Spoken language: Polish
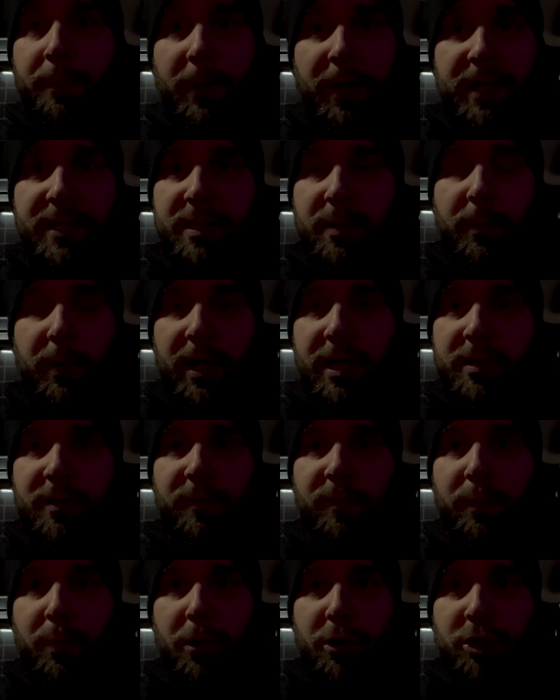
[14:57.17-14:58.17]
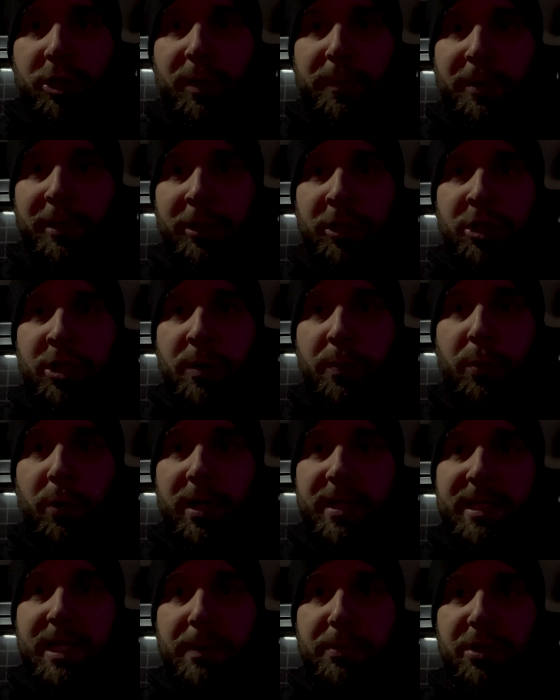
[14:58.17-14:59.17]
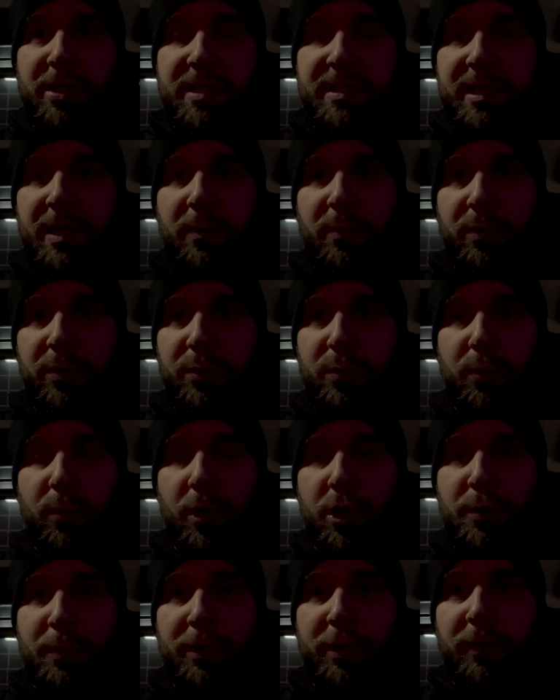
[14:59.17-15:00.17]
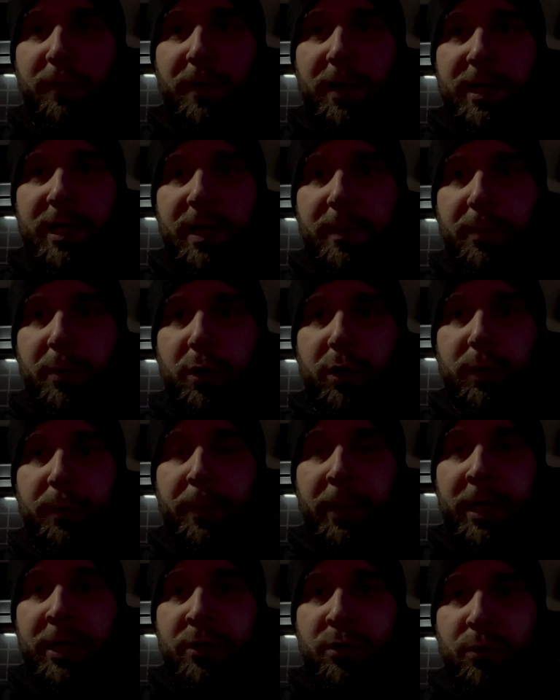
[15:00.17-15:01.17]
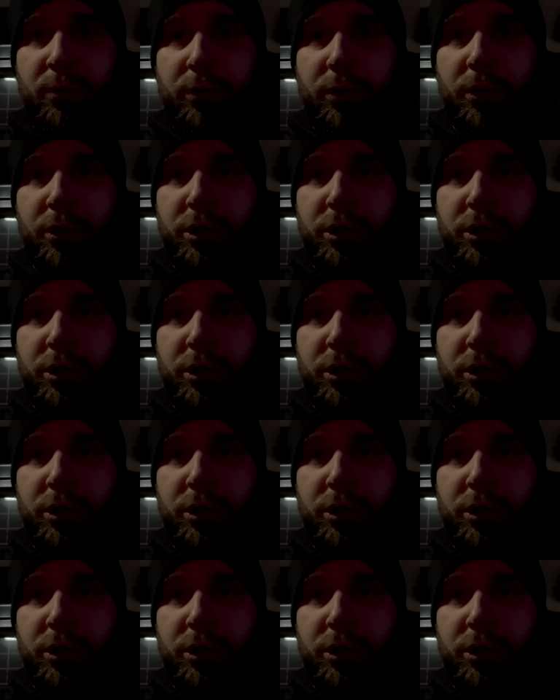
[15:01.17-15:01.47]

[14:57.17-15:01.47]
bardzo, bardzo wypłaszczona, praktycznie płaska przez całą długość ładowania, bo od 5 do